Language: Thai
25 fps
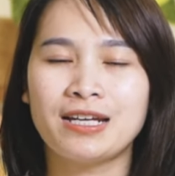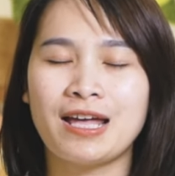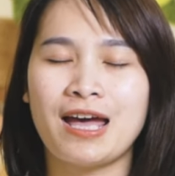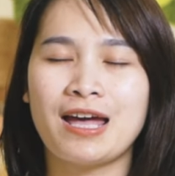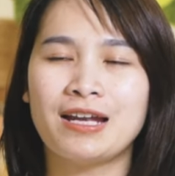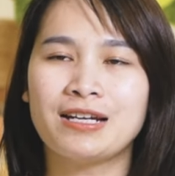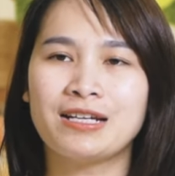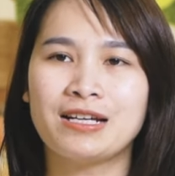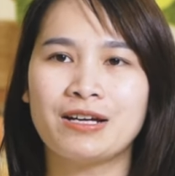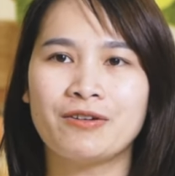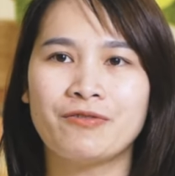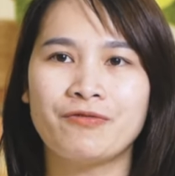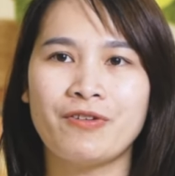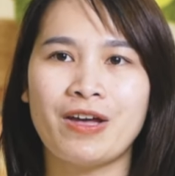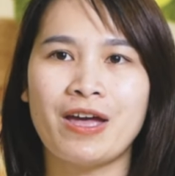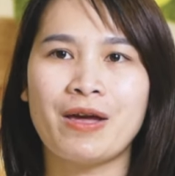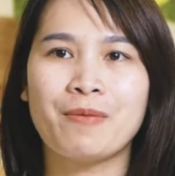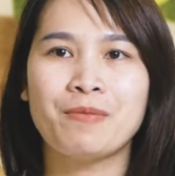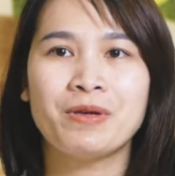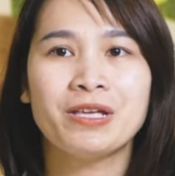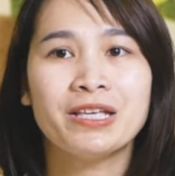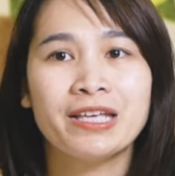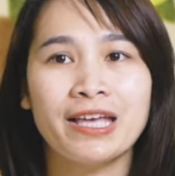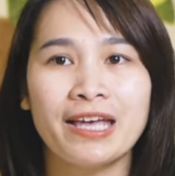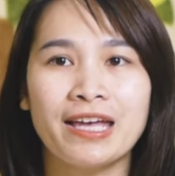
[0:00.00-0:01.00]
ทานกาแฟ
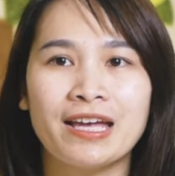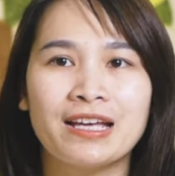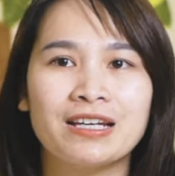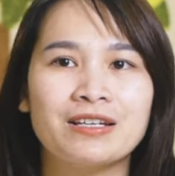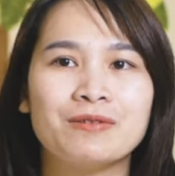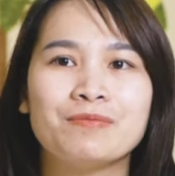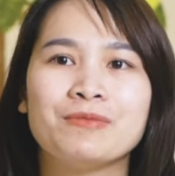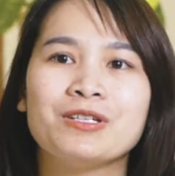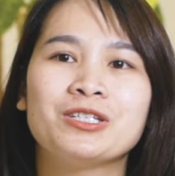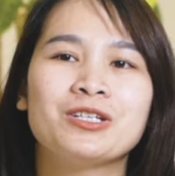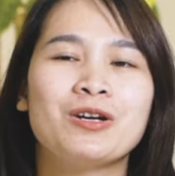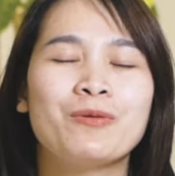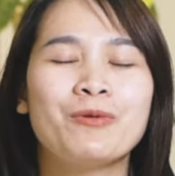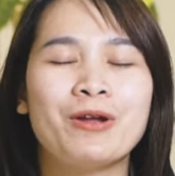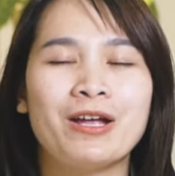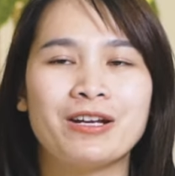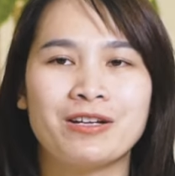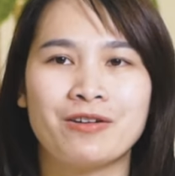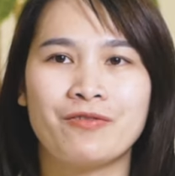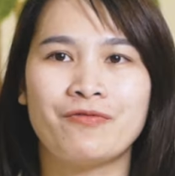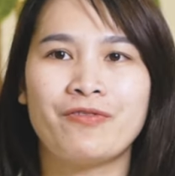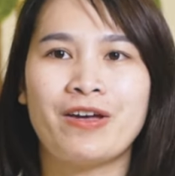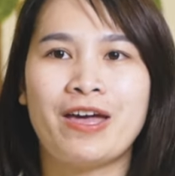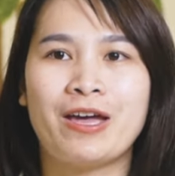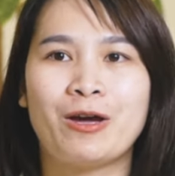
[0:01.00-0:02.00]
ไม่เก่งหรือไม่ชอบทา
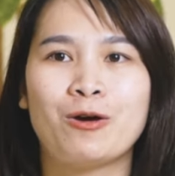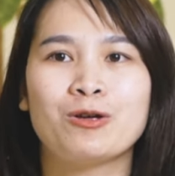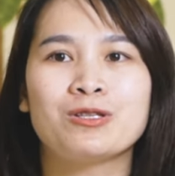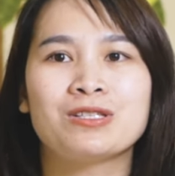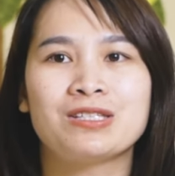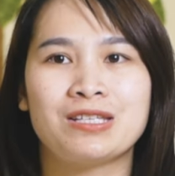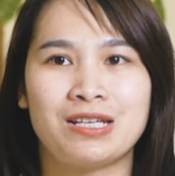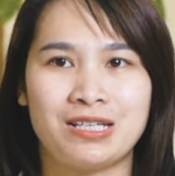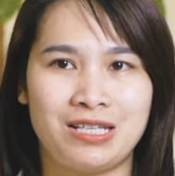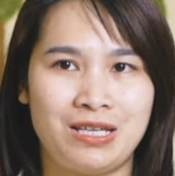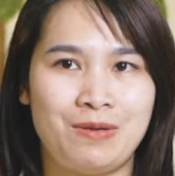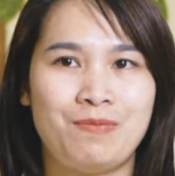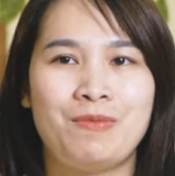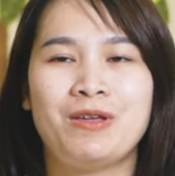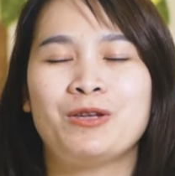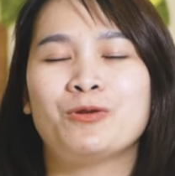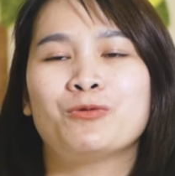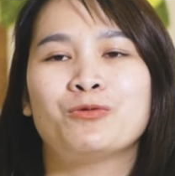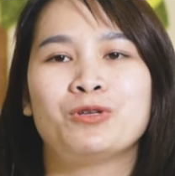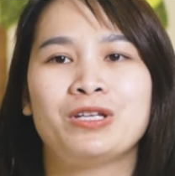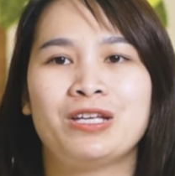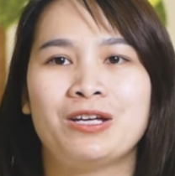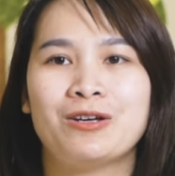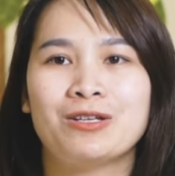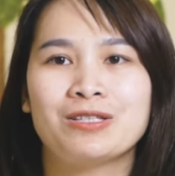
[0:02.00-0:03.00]
นกาแฟก็จะกินเม
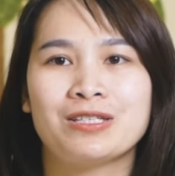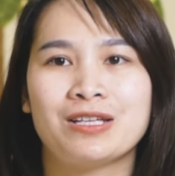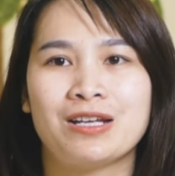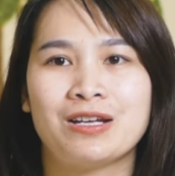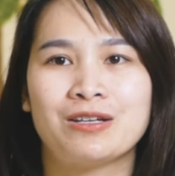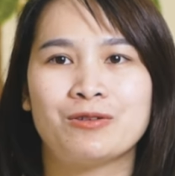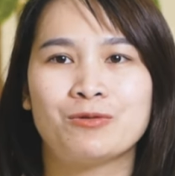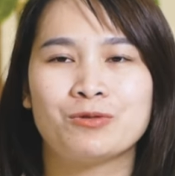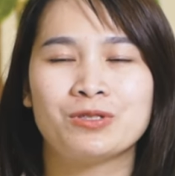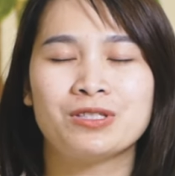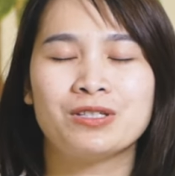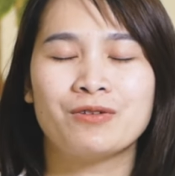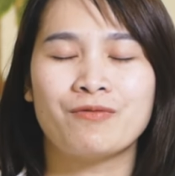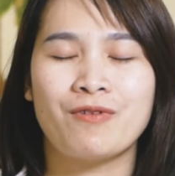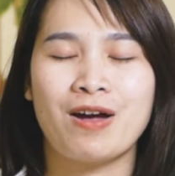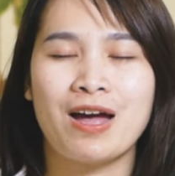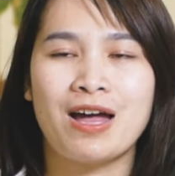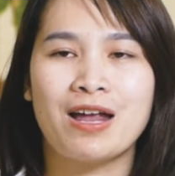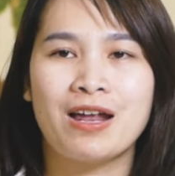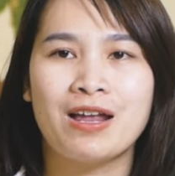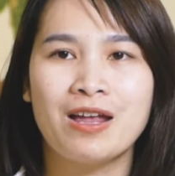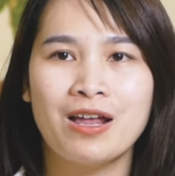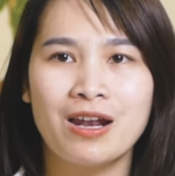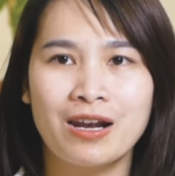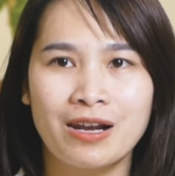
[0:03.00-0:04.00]
นูนี้ก็จะรู้สึกว่า